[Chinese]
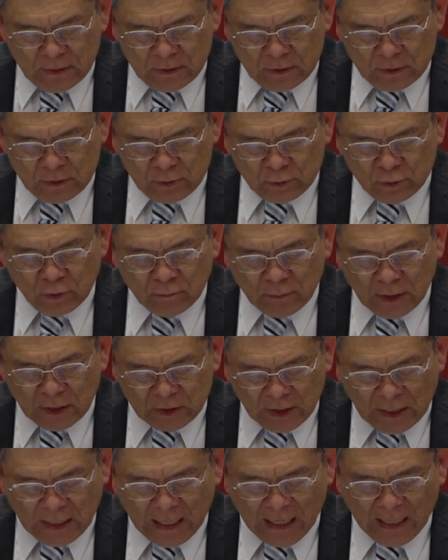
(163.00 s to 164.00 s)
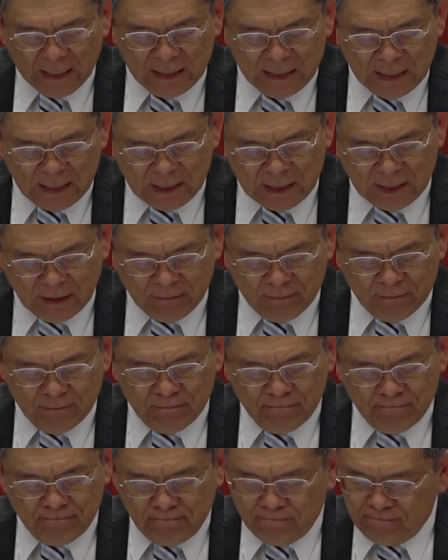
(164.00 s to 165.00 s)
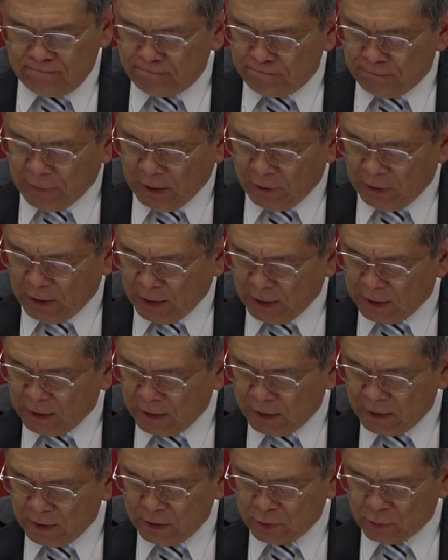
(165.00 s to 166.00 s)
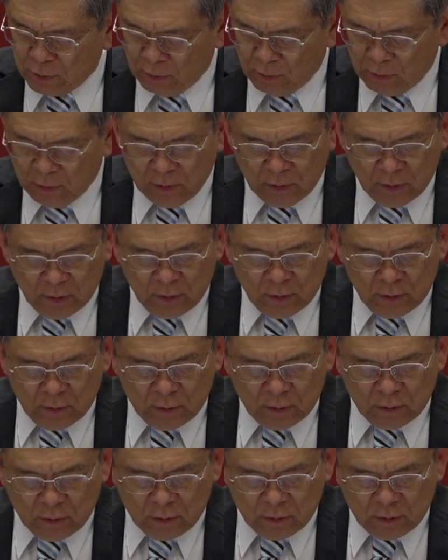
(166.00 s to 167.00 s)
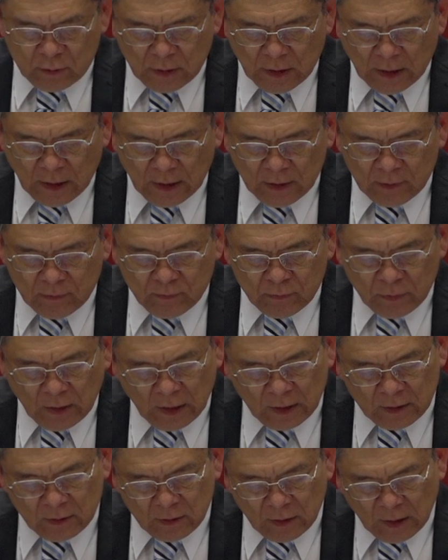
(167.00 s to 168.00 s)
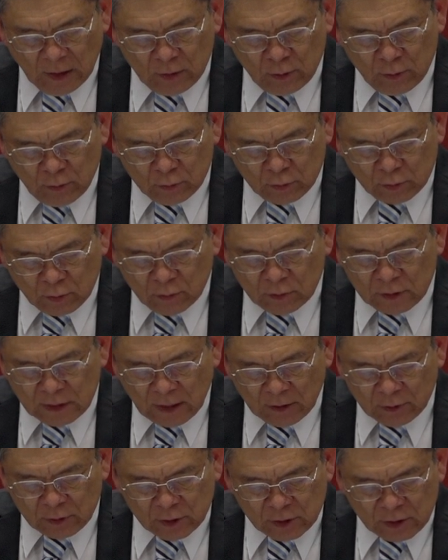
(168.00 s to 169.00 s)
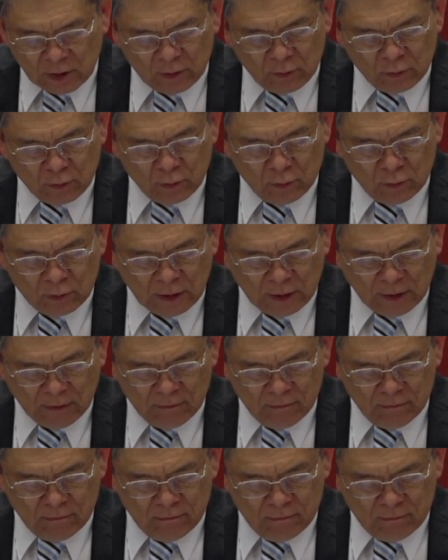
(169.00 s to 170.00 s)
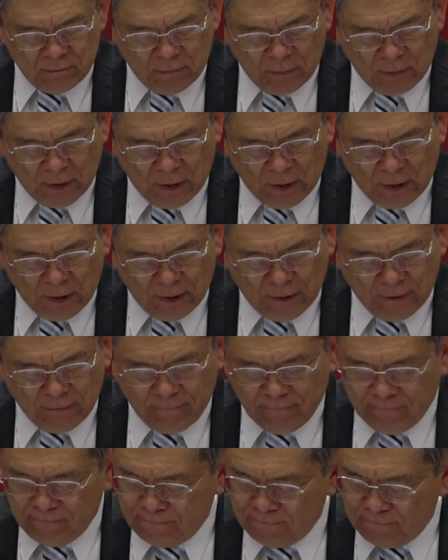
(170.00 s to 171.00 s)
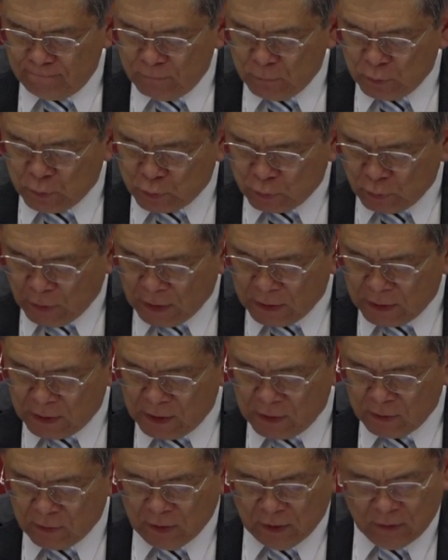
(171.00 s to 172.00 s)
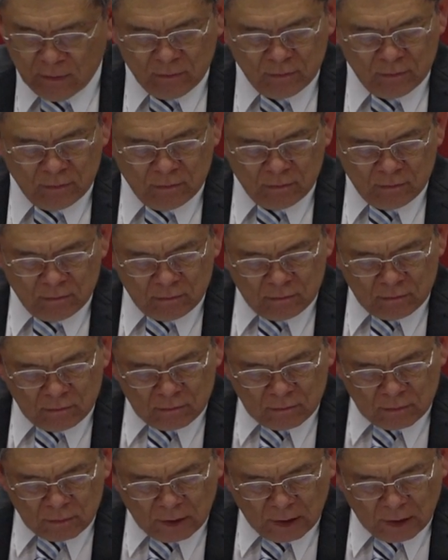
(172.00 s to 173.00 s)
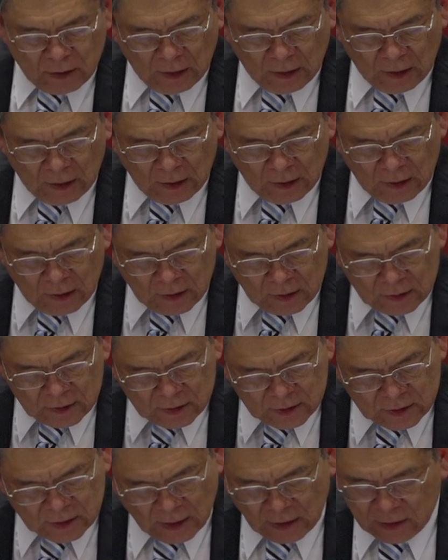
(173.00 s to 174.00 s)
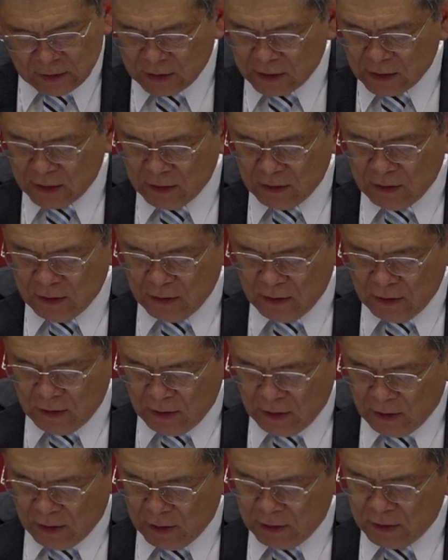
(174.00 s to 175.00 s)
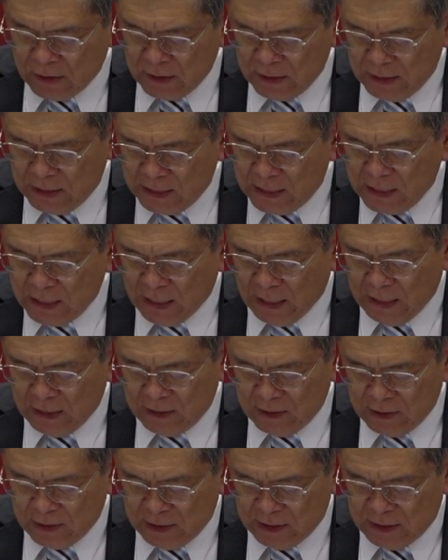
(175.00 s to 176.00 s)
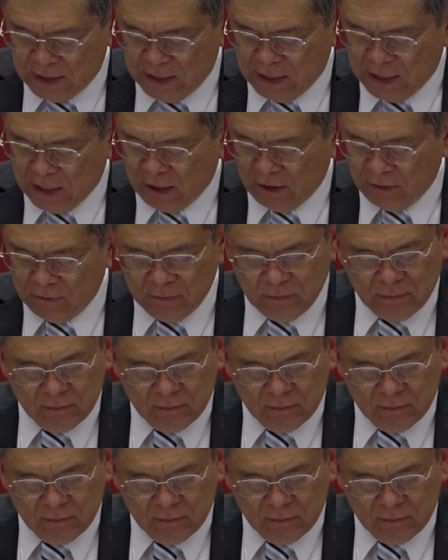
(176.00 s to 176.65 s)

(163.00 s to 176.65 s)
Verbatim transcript: 是充满着含义的，包含了一种啊很很有宗教深度的啊专一的啊相信和依赖的信靠。